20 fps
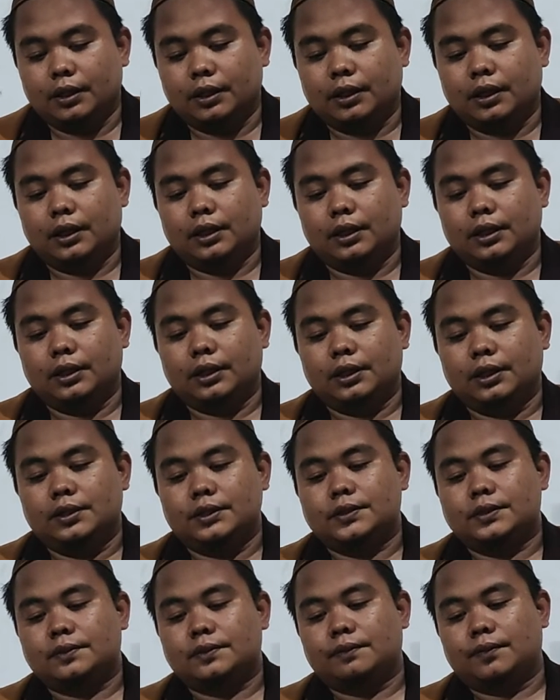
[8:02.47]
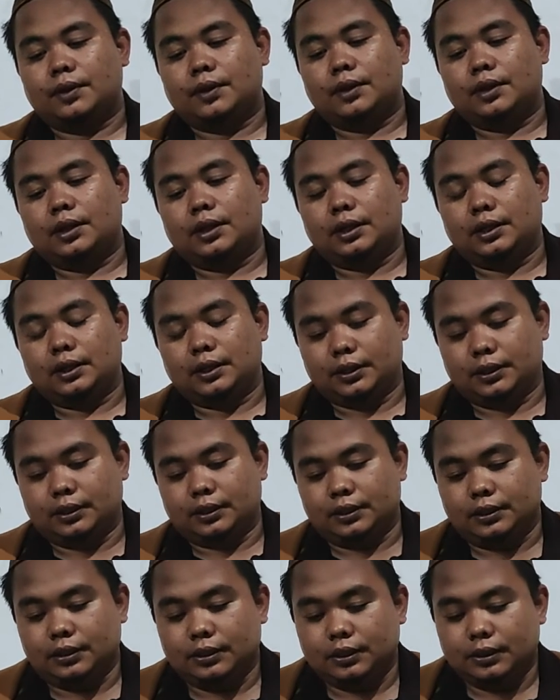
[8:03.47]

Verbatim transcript: dan nisfil laili